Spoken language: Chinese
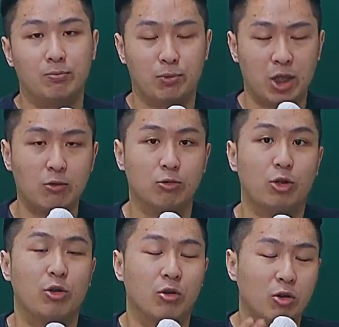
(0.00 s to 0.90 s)
不像股
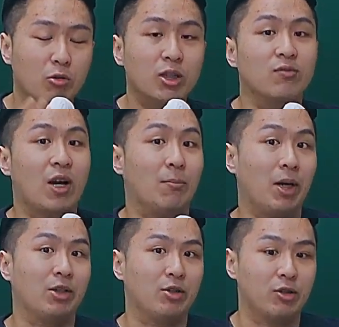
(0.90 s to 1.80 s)
东有公司法
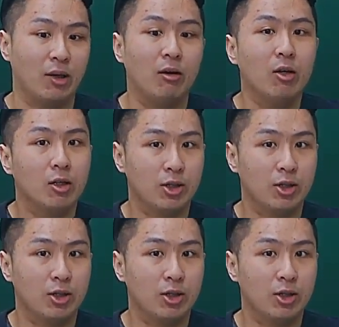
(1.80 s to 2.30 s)
210条，